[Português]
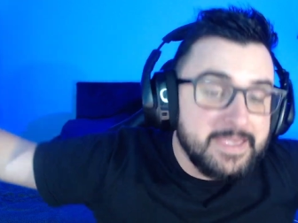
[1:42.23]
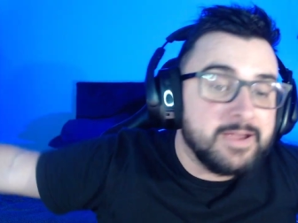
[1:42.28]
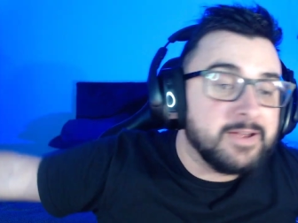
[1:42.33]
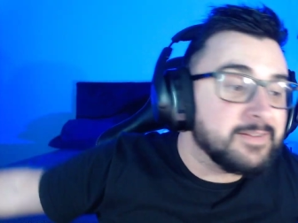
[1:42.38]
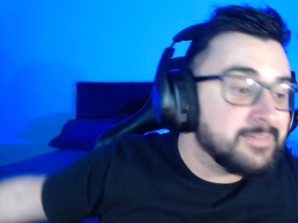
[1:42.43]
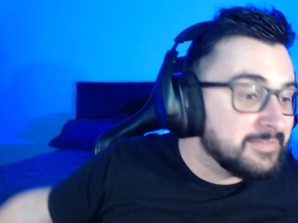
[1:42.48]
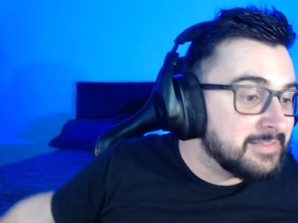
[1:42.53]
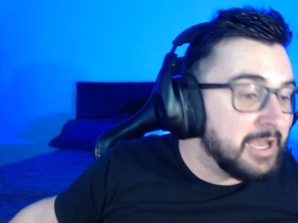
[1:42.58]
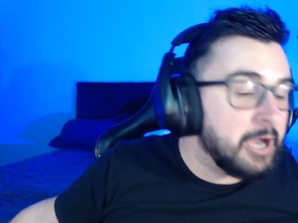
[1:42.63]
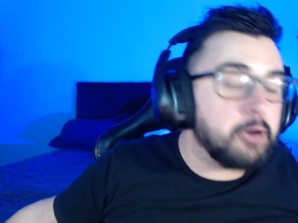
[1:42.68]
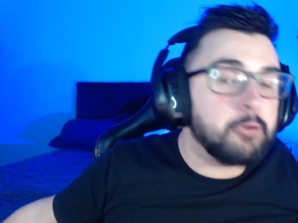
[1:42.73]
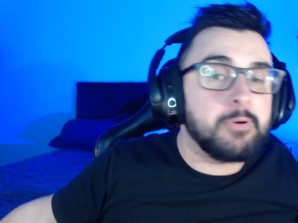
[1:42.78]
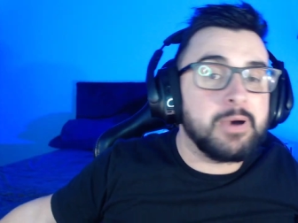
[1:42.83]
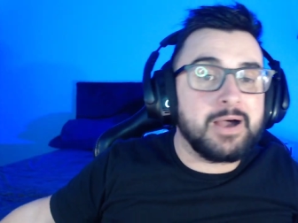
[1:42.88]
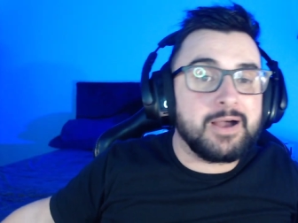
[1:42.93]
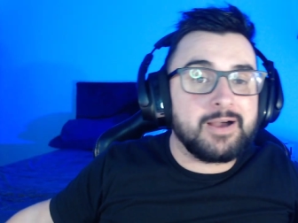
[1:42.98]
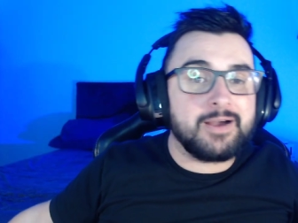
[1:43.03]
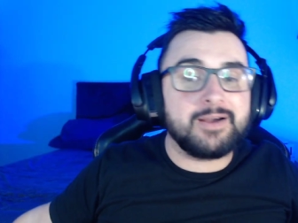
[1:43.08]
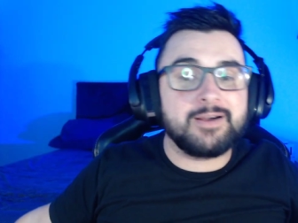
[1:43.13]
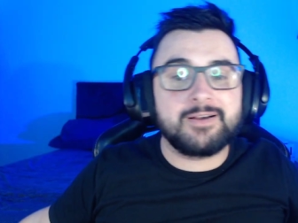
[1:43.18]
dá
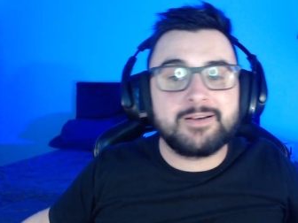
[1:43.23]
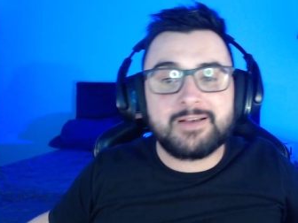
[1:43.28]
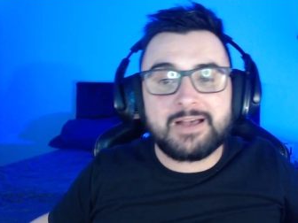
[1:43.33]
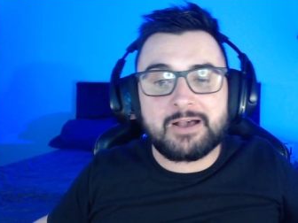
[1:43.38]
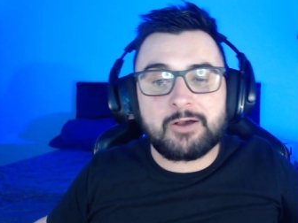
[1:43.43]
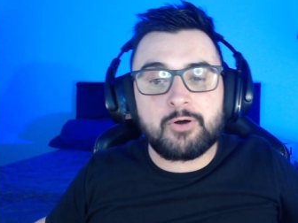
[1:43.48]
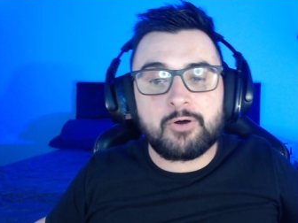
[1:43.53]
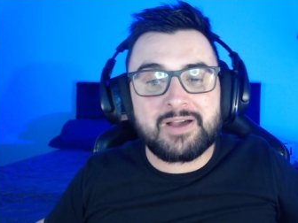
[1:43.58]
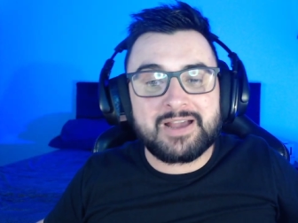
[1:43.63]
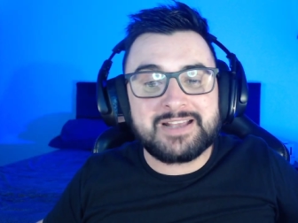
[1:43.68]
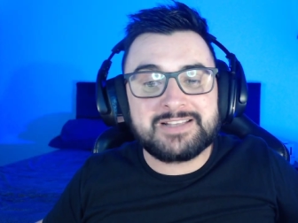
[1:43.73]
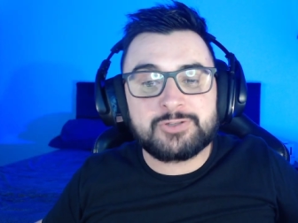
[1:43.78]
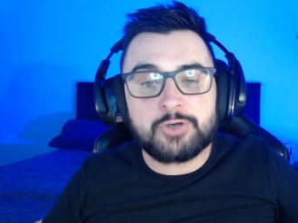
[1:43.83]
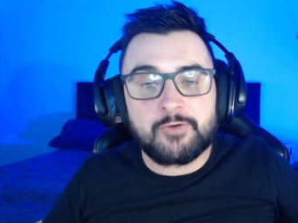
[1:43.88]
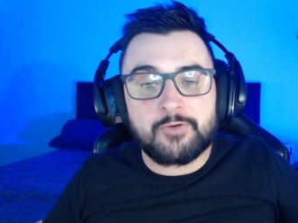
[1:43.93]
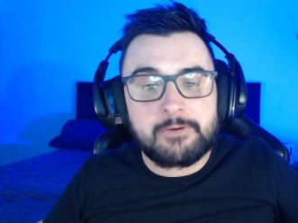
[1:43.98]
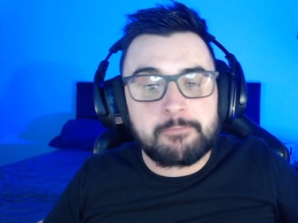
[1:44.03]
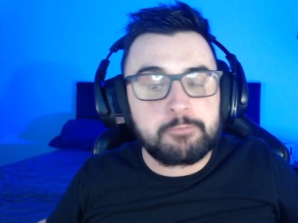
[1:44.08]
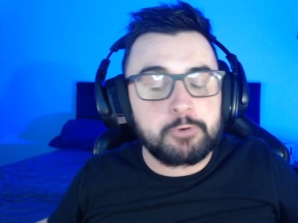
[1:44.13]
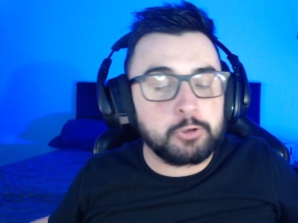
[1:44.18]
uma
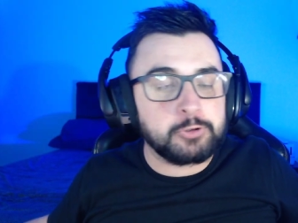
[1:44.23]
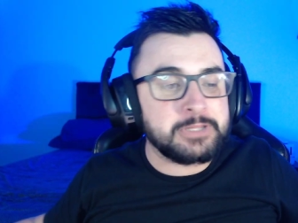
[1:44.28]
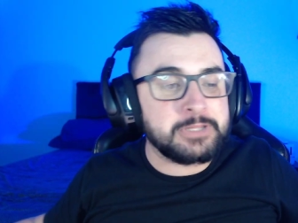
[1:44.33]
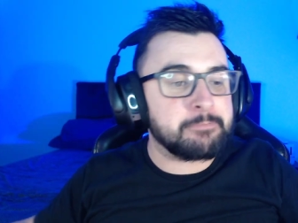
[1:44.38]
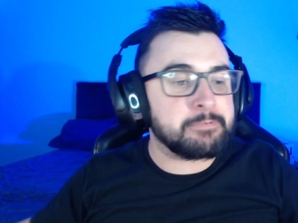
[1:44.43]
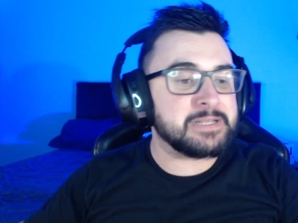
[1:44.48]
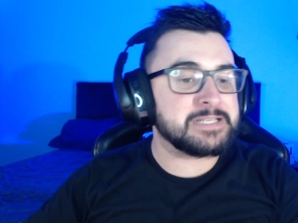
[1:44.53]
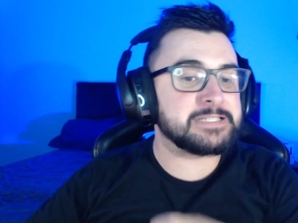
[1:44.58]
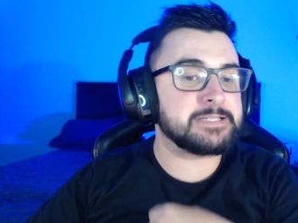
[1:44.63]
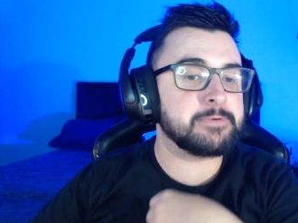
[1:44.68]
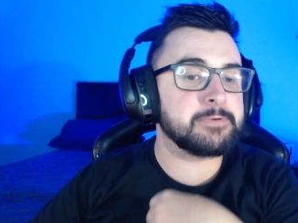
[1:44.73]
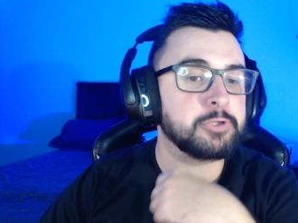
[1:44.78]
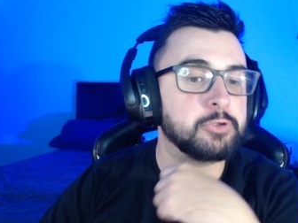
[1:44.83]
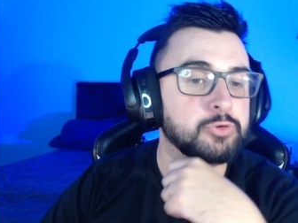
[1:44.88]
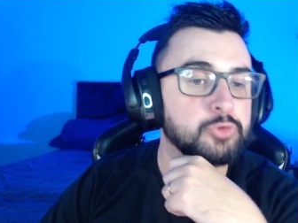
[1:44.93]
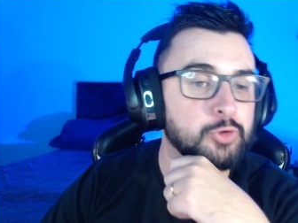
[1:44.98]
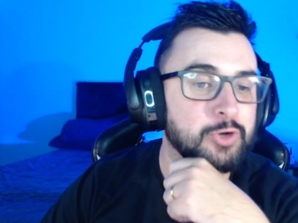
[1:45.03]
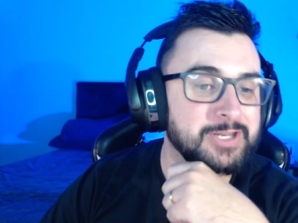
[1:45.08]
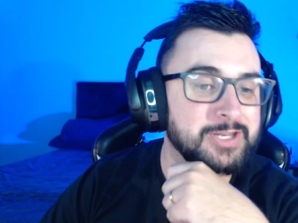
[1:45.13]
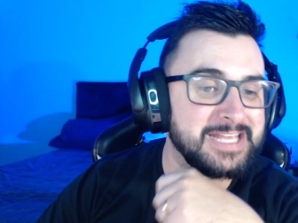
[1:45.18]
resolve aprontar para cima do
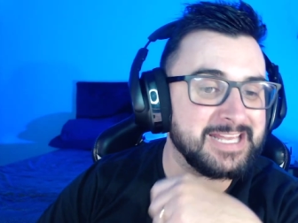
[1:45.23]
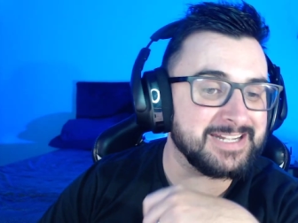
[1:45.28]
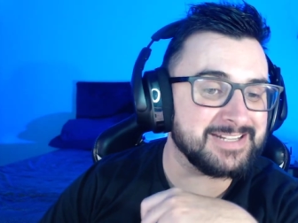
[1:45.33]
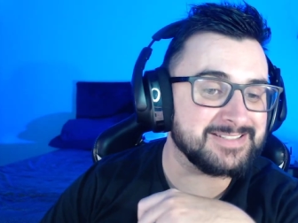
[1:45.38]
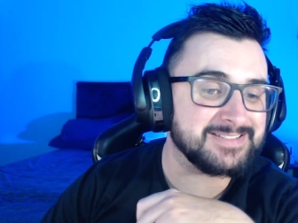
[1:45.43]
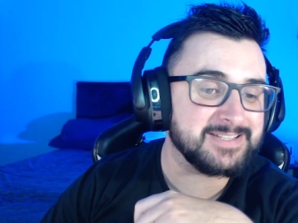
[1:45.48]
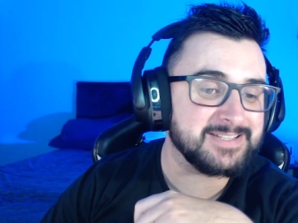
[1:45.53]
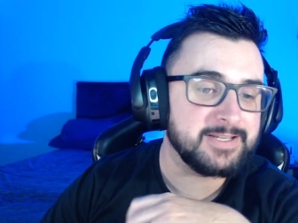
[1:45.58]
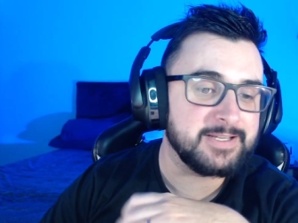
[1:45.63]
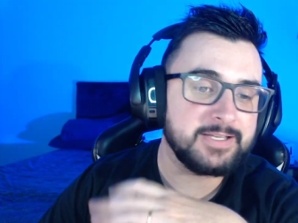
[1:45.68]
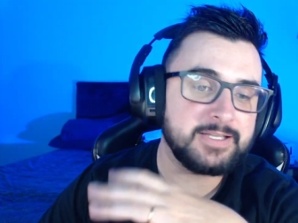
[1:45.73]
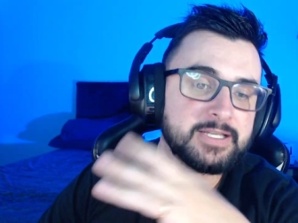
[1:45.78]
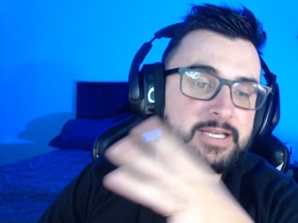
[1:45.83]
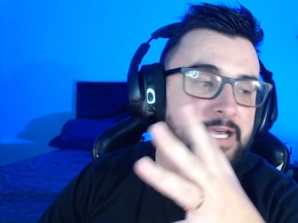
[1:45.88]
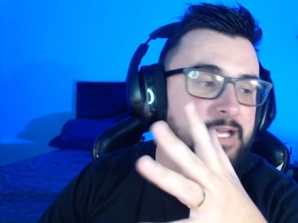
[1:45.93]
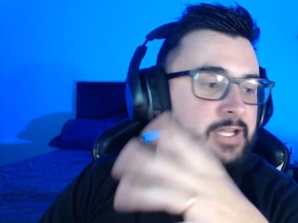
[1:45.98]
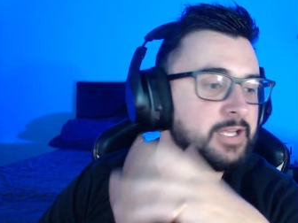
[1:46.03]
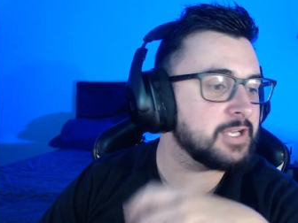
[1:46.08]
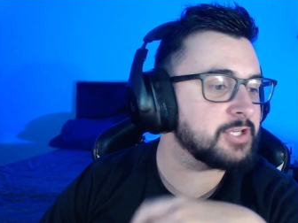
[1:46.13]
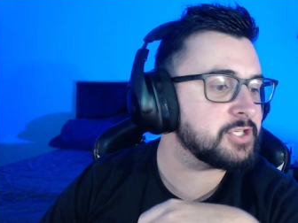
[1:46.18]
Torneiras e
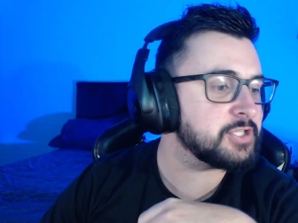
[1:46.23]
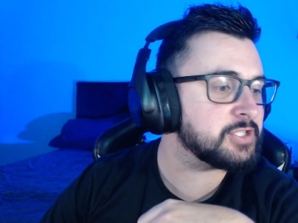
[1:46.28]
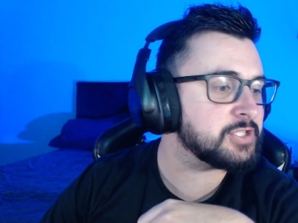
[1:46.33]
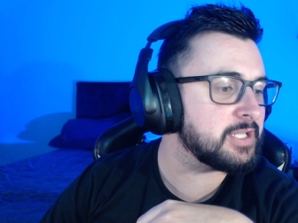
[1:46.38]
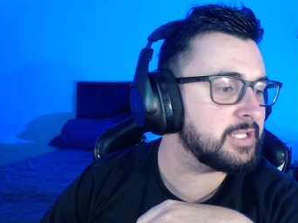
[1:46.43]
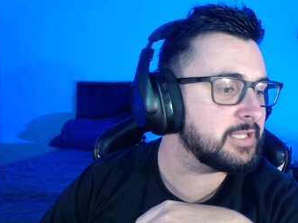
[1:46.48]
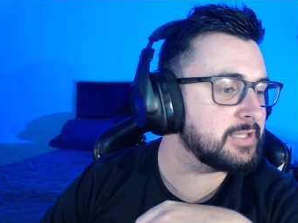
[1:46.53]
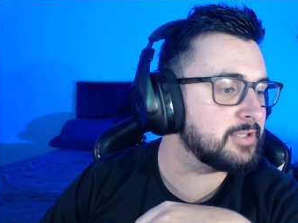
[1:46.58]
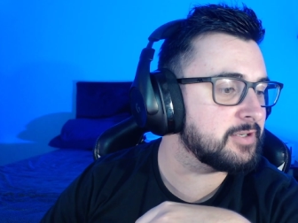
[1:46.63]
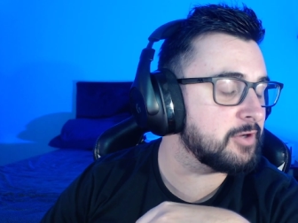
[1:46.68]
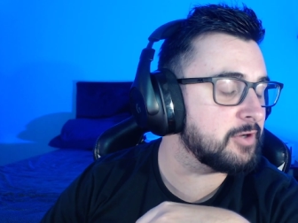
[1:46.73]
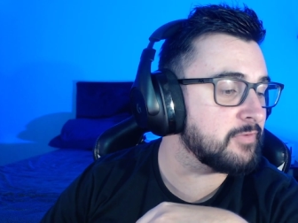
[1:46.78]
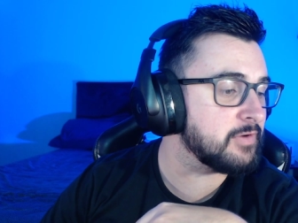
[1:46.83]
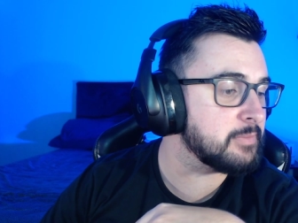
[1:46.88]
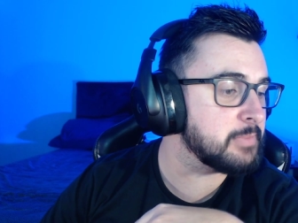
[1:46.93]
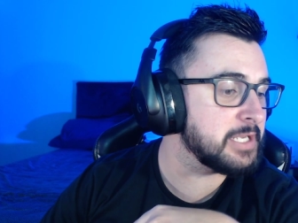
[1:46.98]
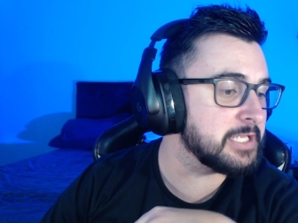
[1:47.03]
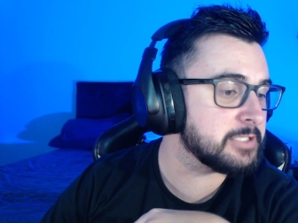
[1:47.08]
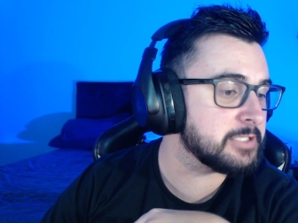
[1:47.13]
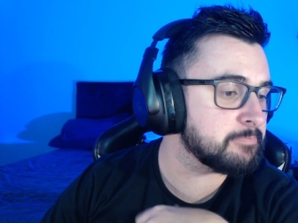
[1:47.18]
aí a gente é líder
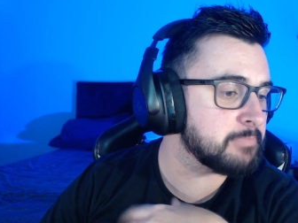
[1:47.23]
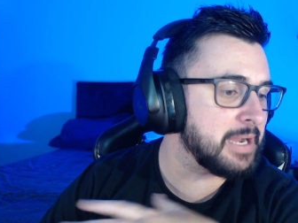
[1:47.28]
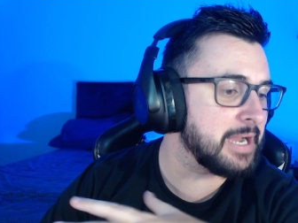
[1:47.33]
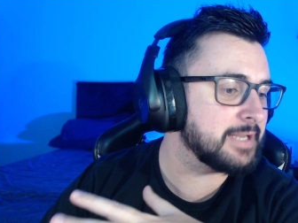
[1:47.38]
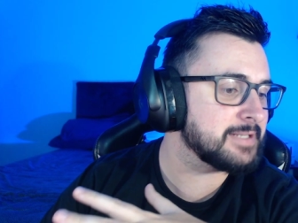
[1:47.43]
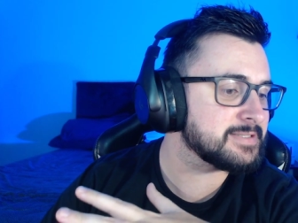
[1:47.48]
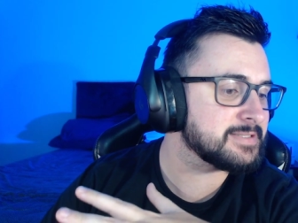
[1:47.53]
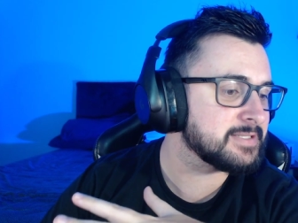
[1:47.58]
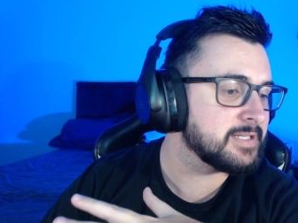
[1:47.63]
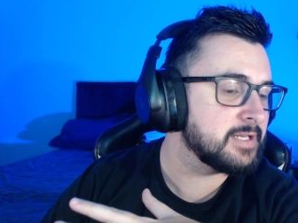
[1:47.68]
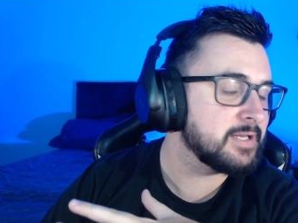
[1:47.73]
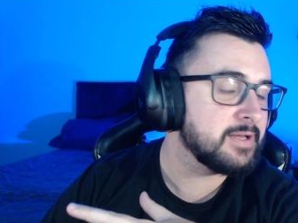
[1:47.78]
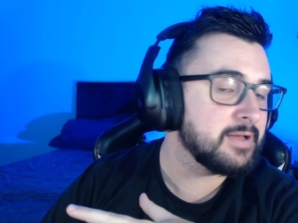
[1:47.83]
novamente, mas